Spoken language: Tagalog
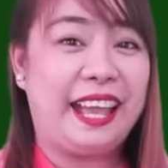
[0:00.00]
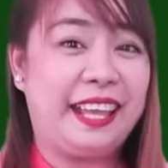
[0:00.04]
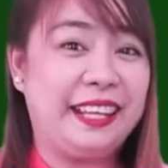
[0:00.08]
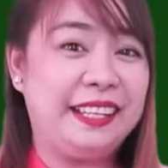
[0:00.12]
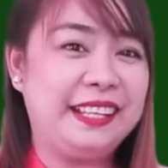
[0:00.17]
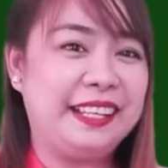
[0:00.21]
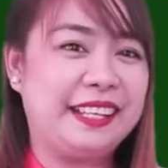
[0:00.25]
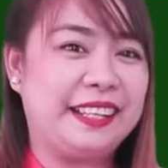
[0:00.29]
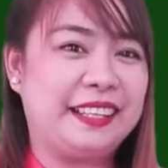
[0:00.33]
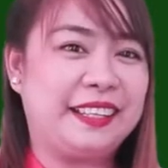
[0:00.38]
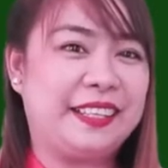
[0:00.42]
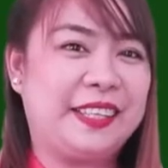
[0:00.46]

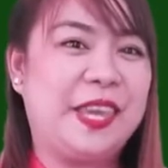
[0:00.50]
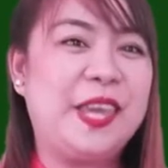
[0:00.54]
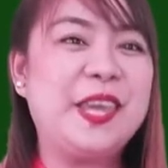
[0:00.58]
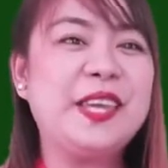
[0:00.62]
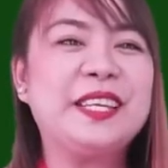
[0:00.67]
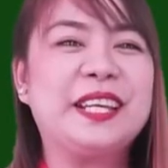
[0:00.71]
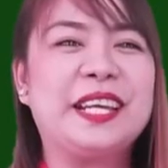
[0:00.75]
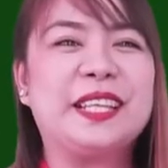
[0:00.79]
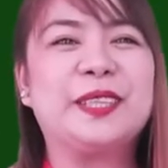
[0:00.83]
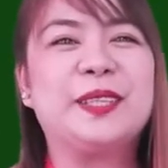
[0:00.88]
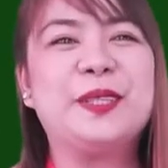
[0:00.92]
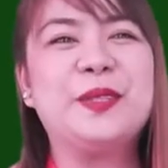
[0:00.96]
anak,
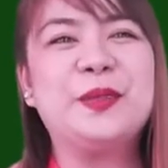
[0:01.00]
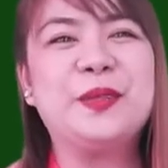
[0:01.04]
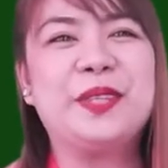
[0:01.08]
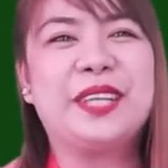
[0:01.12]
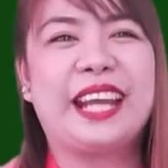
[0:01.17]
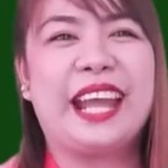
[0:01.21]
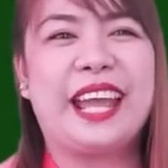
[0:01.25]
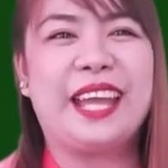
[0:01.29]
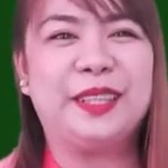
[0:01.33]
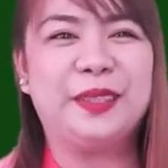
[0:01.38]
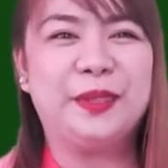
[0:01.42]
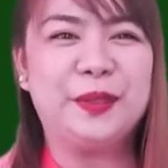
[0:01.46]
king katlong
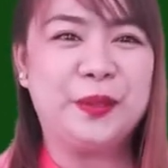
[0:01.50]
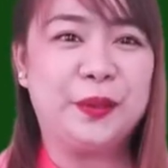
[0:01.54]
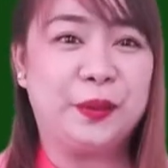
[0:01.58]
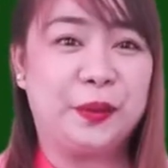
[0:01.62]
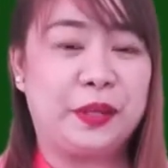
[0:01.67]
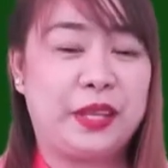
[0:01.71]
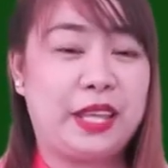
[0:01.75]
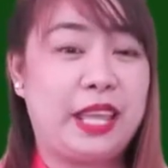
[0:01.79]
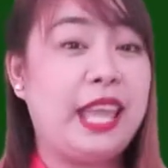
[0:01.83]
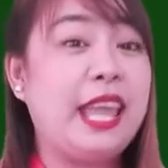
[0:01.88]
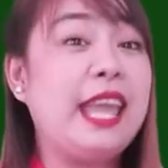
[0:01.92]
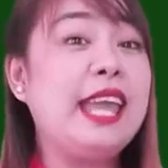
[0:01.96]
grado.
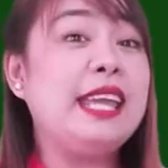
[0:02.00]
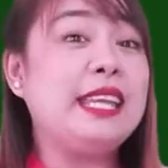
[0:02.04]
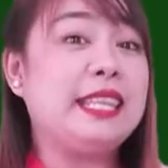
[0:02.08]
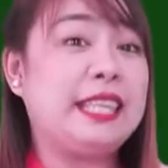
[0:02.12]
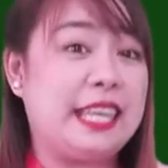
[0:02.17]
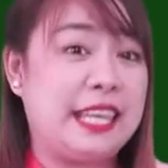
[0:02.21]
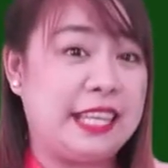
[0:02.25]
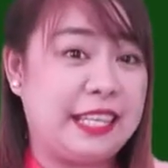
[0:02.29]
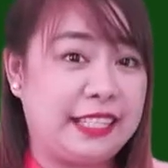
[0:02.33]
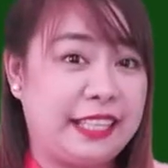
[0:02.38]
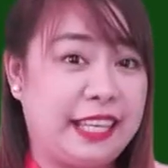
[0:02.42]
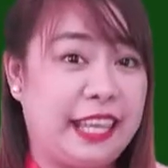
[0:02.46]

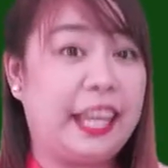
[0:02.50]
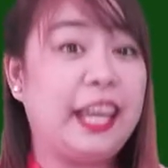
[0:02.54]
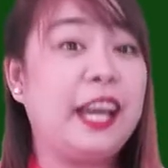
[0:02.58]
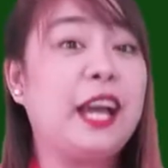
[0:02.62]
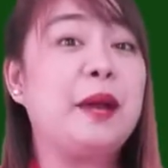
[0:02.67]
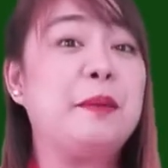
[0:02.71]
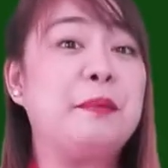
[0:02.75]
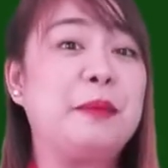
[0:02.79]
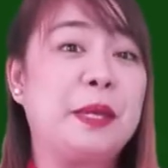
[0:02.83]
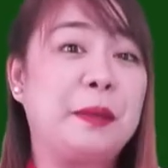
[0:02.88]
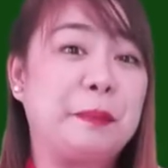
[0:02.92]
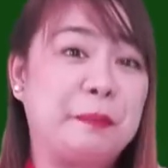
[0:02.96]
King ke
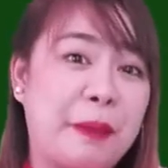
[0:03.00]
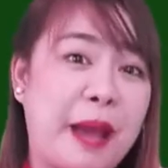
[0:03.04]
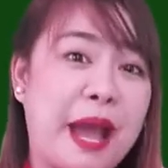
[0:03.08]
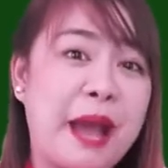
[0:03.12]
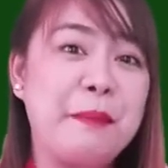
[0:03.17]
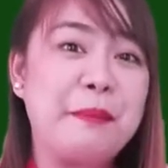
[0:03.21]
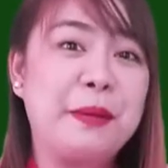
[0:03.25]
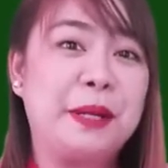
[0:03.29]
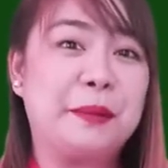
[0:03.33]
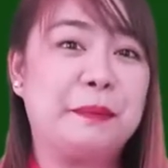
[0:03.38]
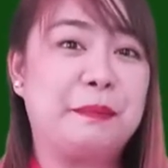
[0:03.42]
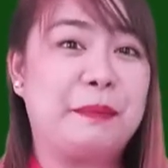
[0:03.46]
kaming
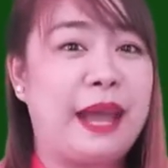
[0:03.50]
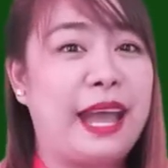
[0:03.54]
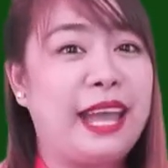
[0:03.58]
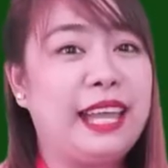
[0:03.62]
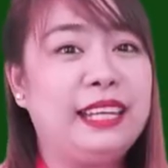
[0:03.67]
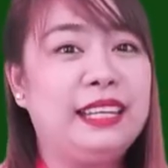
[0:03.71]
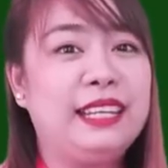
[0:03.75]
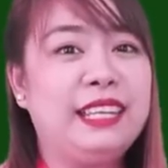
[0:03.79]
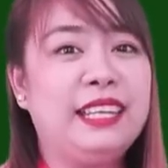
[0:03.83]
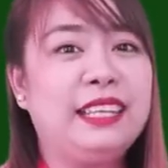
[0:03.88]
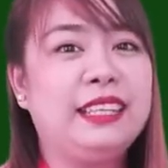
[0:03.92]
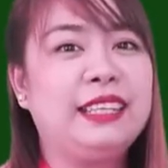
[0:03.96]
pa
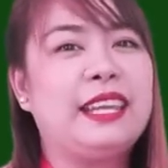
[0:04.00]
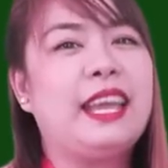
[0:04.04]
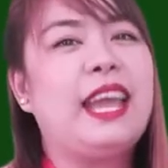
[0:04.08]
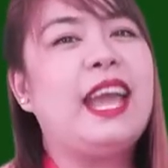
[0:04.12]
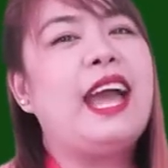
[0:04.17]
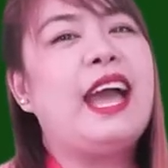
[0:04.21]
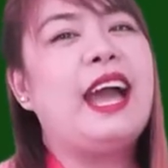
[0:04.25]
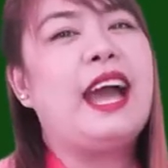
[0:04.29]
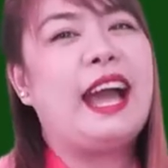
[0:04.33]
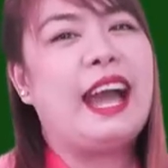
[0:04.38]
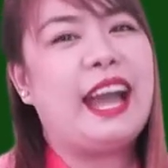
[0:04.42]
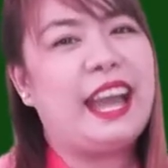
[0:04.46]
magbalik,
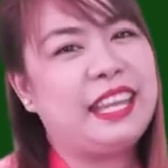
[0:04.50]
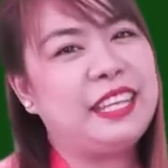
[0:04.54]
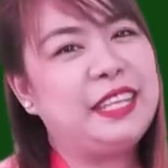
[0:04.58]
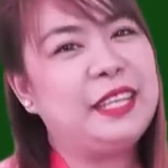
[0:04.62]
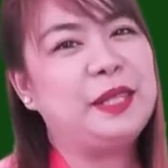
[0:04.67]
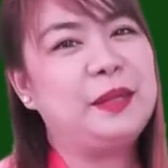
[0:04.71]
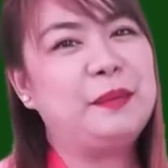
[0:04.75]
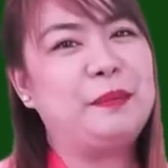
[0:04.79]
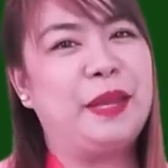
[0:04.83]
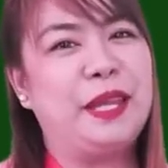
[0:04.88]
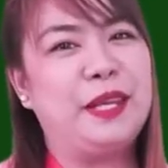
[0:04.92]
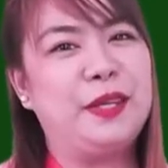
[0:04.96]

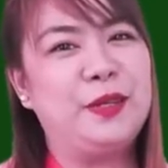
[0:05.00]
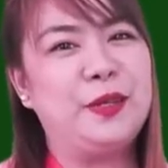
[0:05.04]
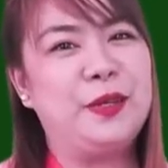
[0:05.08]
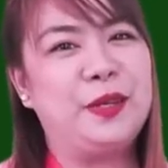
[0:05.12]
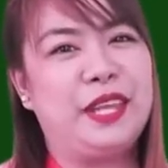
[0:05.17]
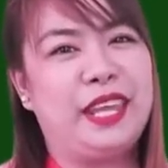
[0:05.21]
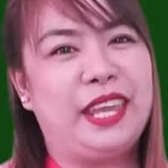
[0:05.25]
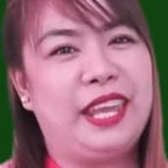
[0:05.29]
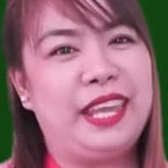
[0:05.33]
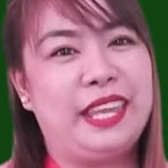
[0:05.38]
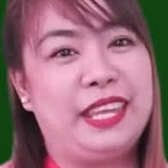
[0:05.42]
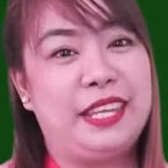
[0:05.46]
ayal ben
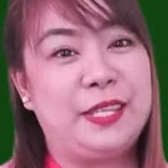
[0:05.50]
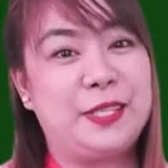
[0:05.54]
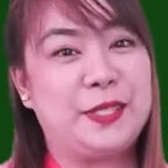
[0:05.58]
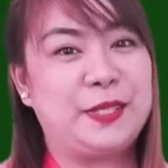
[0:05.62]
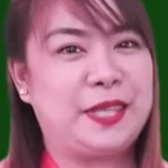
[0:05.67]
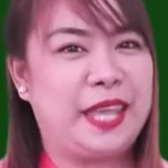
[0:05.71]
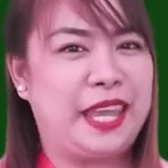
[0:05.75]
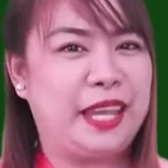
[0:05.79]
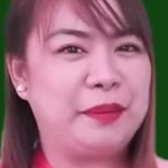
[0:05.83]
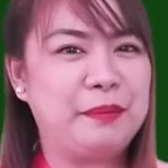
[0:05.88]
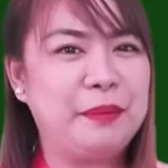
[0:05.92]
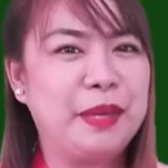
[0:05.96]
yun in
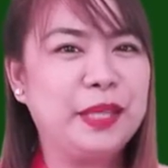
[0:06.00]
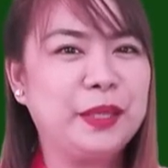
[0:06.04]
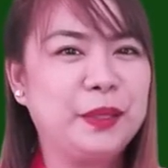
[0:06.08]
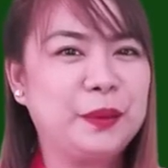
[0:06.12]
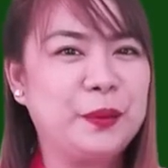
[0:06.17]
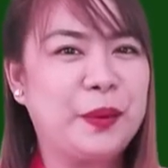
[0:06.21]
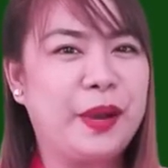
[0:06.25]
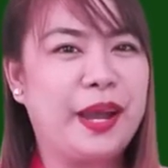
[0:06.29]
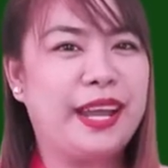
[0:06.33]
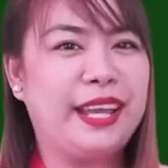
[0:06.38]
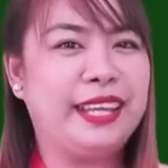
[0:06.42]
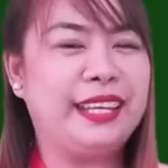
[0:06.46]
segment
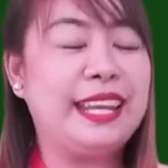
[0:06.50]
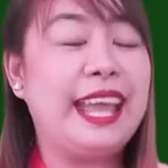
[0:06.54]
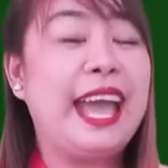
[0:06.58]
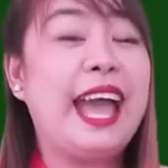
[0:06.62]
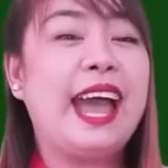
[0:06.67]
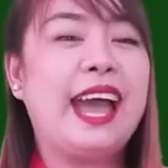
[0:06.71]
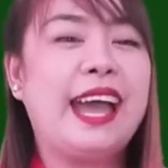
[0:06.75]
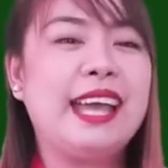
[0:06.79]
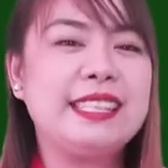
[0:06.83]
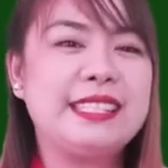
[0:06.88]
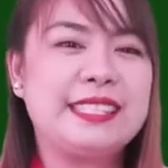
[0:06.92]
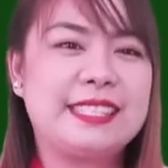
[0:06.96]

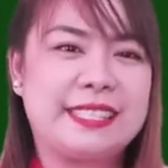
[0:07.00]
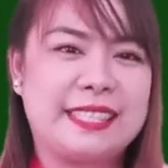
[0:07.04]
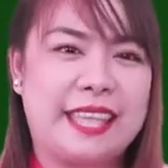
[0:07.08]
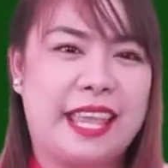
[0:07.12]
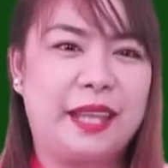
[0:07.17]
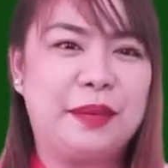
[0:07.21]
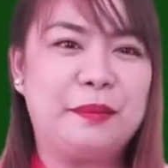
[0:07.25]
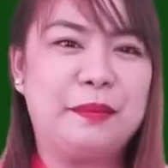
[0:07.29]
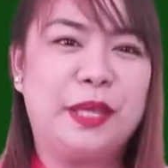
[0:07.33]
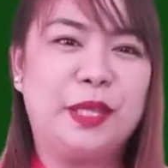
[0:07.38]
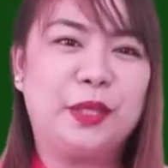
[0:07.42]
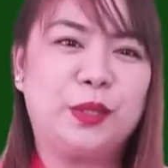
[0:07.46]
1 at
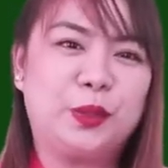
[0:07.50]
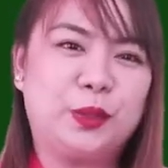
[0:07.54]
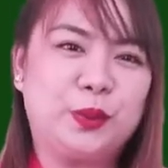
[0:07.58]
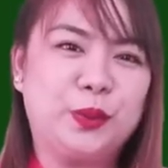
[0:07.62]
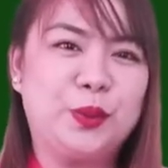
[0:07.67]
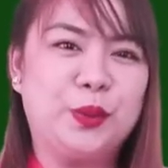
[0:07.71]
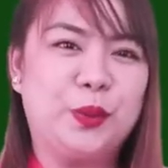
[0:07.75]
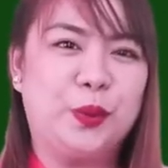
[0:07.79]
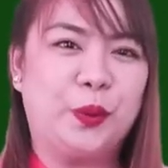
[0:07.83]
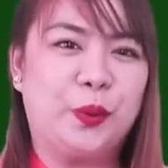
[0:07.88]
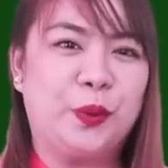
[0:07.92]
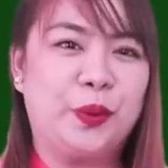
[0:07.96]
segment
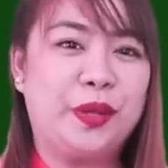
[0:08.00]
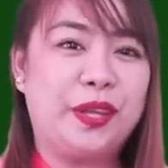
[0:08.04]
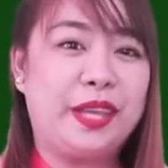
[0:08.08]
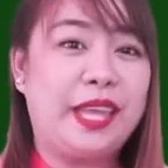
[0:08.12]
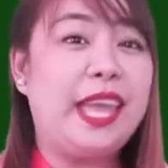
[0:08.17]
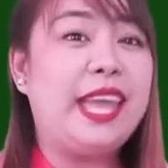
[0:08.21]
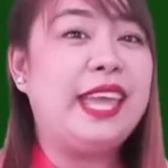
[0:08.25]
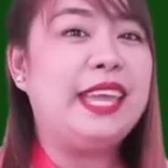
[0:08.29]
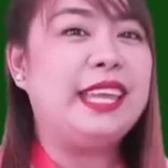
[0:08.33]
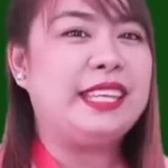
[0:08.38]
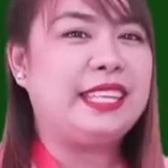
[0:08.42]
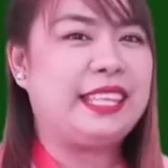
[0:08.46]

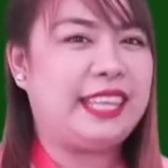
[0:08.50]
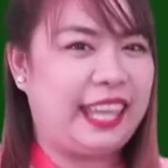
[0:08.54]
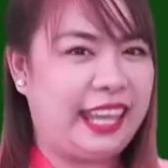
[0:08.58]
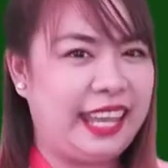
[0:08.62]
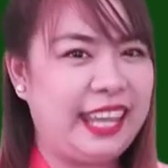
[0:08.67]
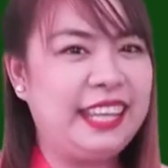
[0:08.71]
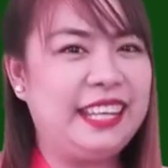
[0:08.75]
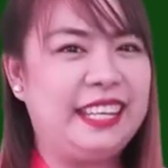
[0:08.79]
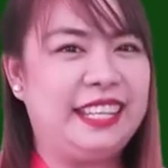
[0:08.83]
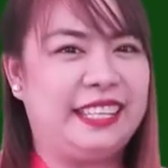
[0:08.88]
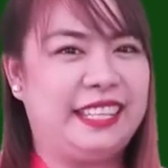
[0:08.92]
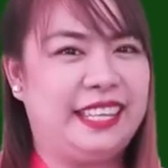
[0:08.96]
2.
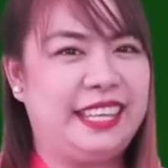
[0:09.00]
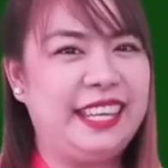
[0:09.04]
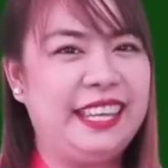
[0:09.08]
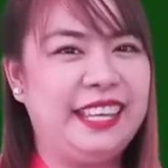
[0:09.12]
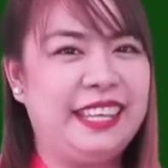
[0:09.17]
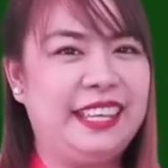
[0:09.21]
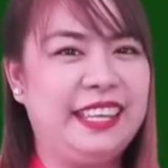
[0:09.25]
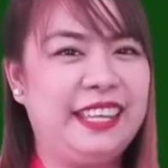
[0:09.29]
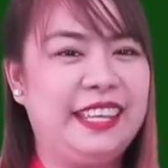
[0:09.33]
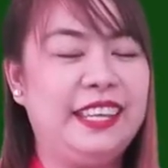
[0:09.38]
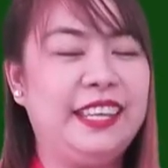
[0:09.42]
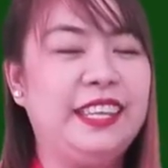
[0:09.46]
Kenny
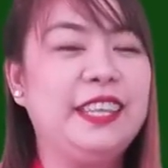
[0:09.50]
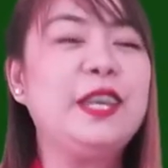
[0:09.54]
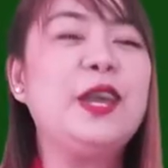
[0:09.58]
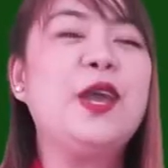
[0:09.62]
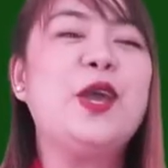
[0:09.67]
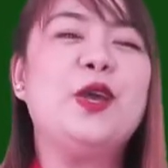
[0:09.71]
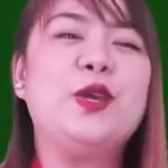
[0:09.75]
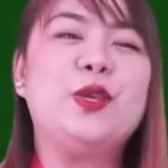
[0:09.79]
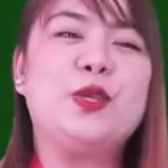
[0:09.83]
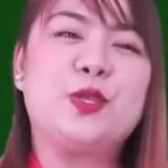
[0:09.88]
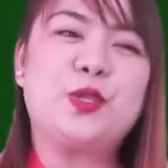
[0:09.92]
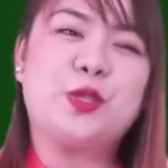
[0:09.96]

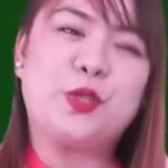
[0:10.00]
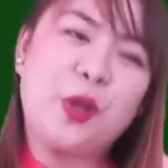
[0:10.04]
King,